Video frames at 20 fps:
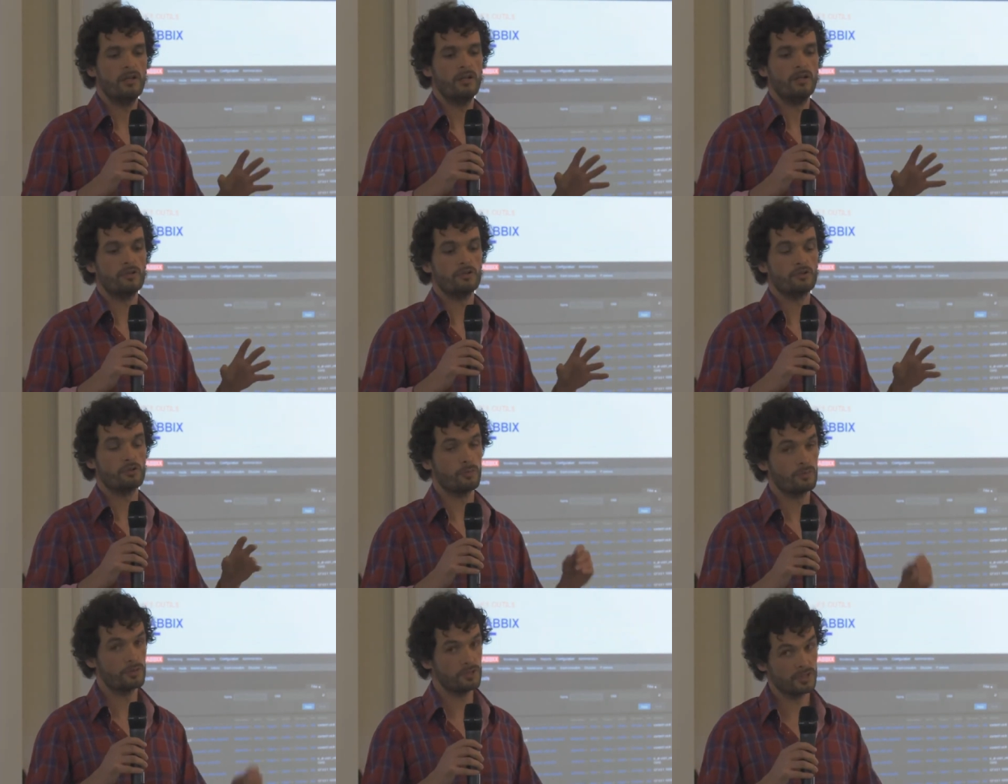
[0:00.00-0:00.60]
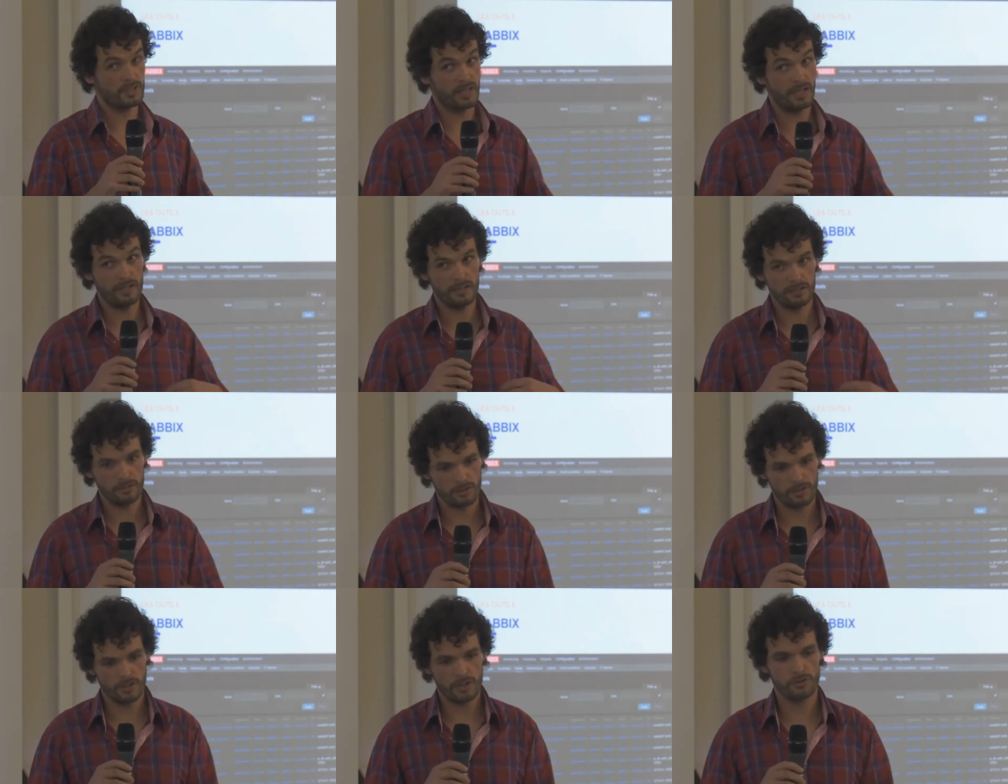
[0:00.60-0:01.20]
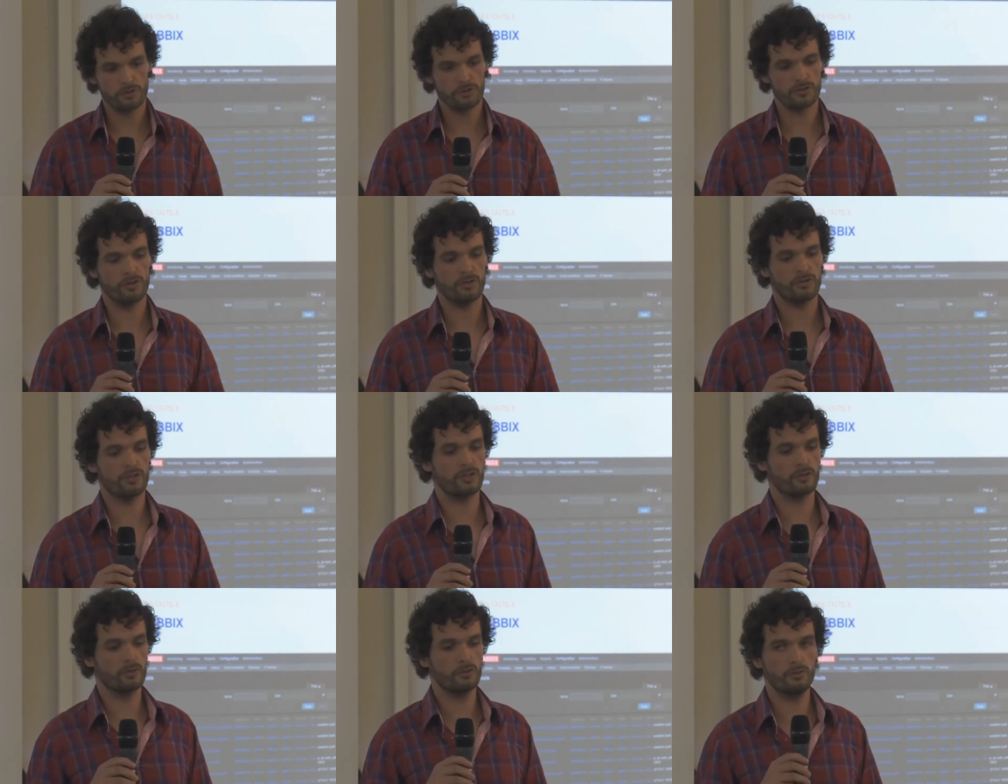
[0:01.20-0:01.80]
je suis obligé d'aller dans Nagios
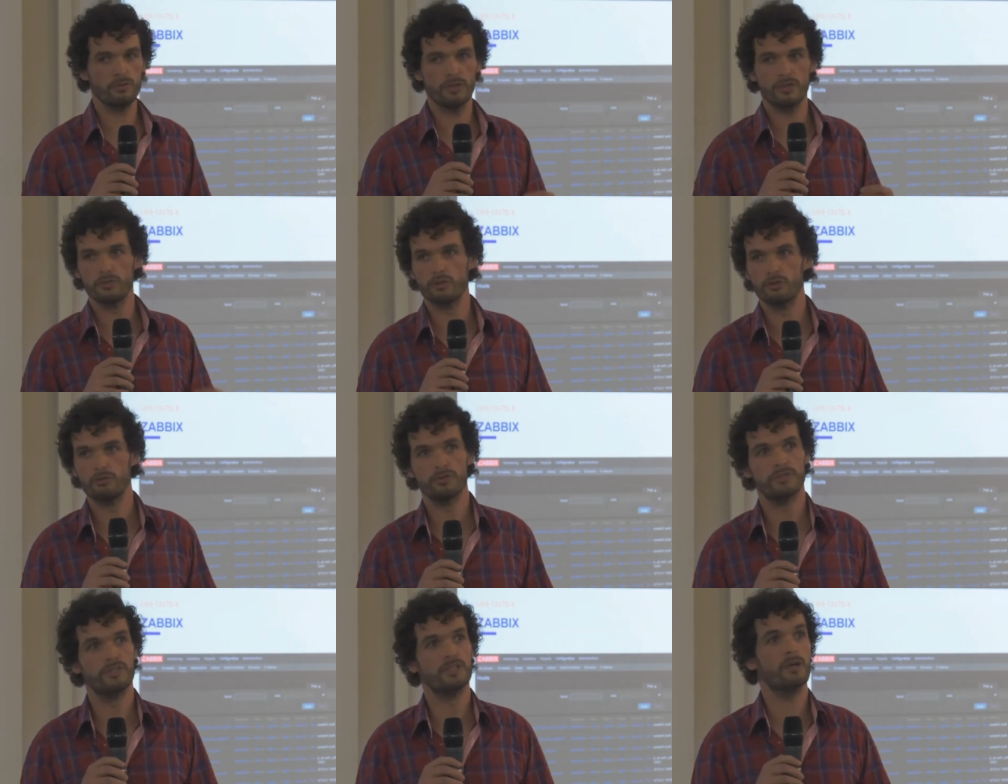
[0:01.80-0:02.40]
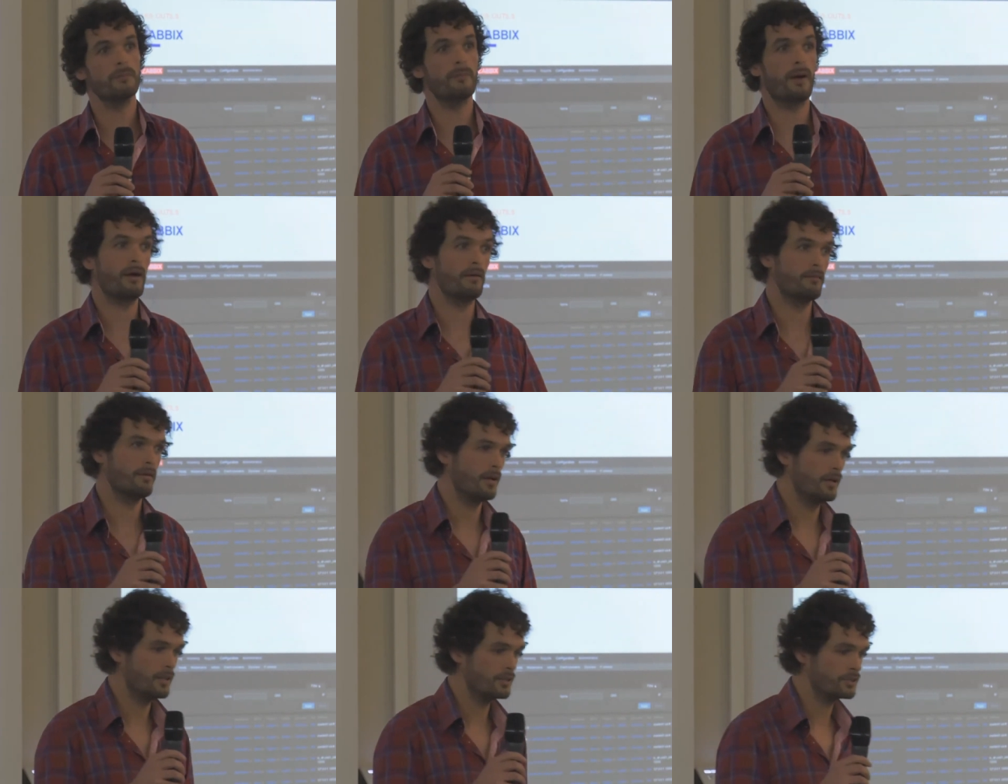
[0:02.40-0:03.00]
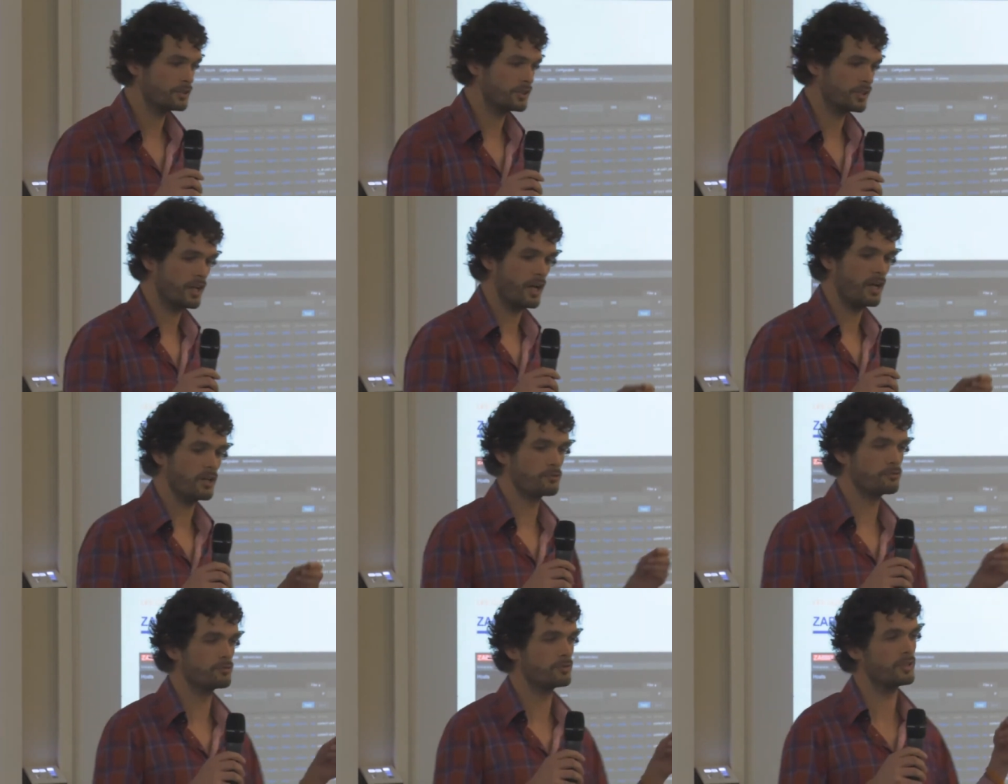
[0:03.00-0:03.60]
Centrion et de lui dire bah voilà, j'ai
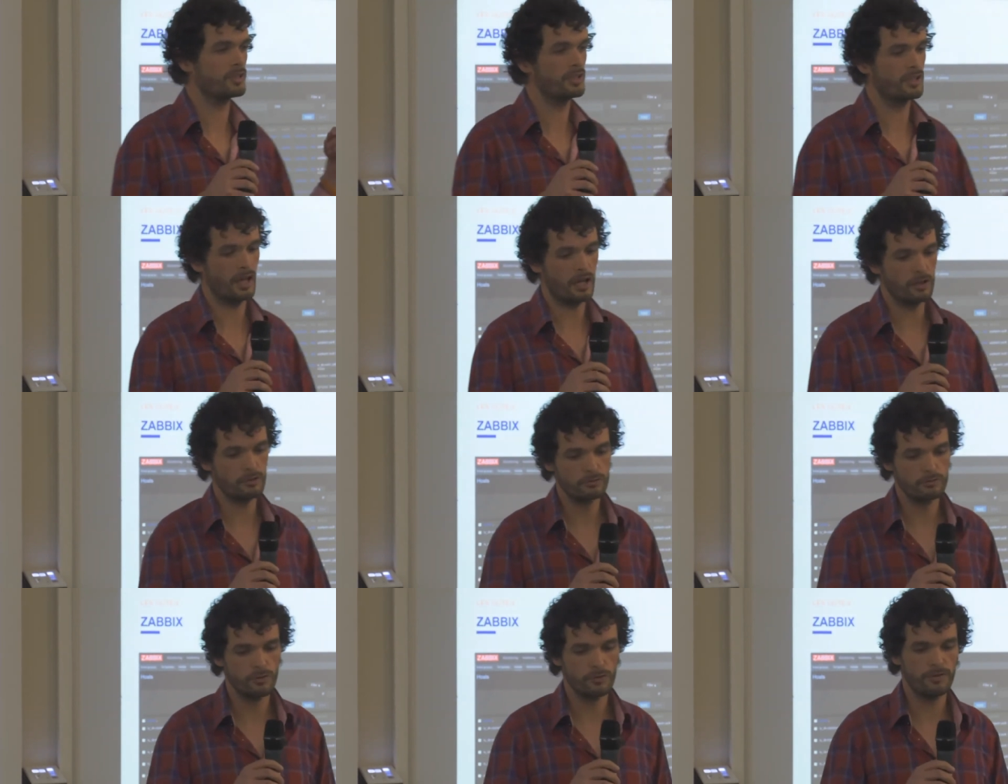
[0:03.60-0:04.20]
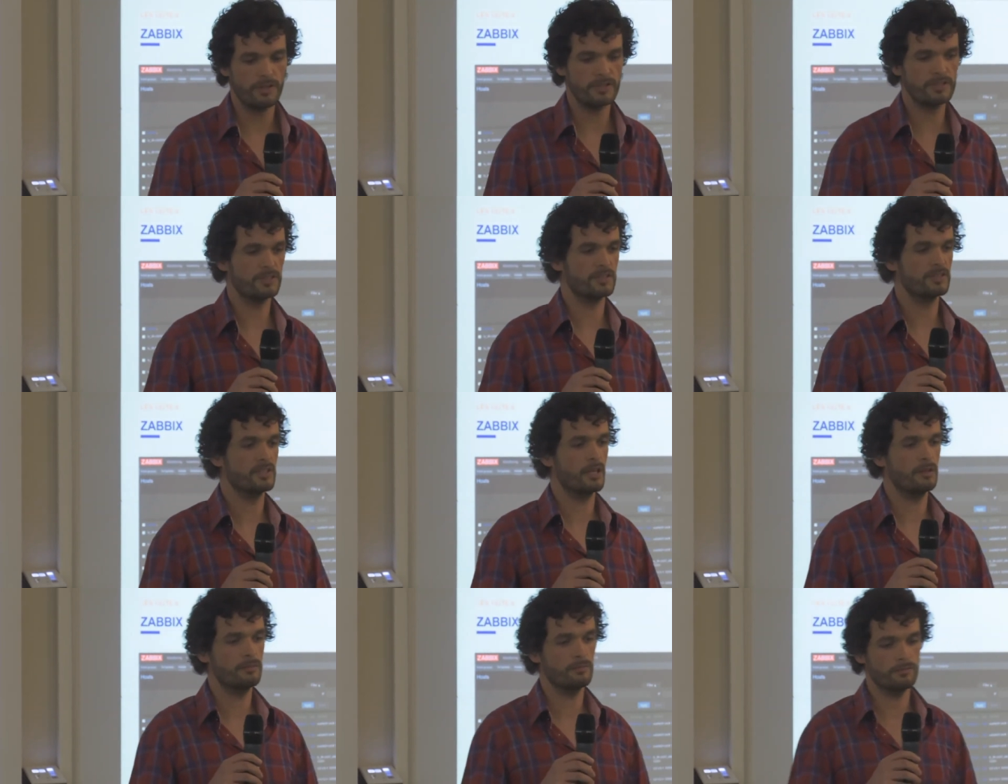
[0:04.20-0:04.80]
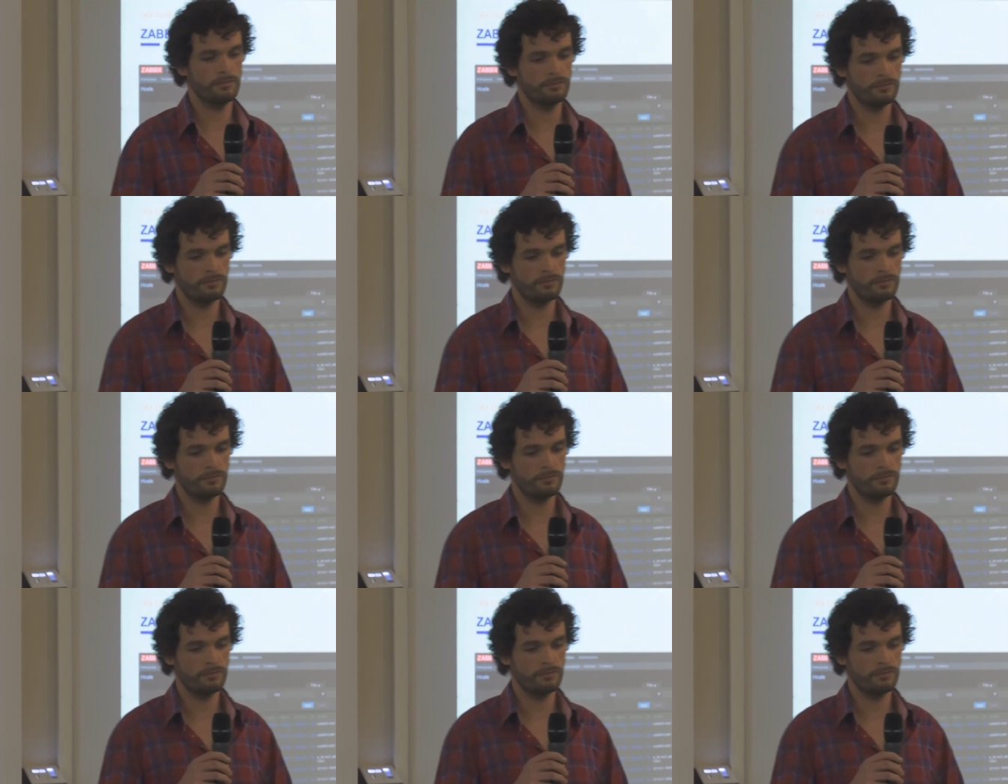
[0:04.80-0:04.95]
rajouté un nouveau file system,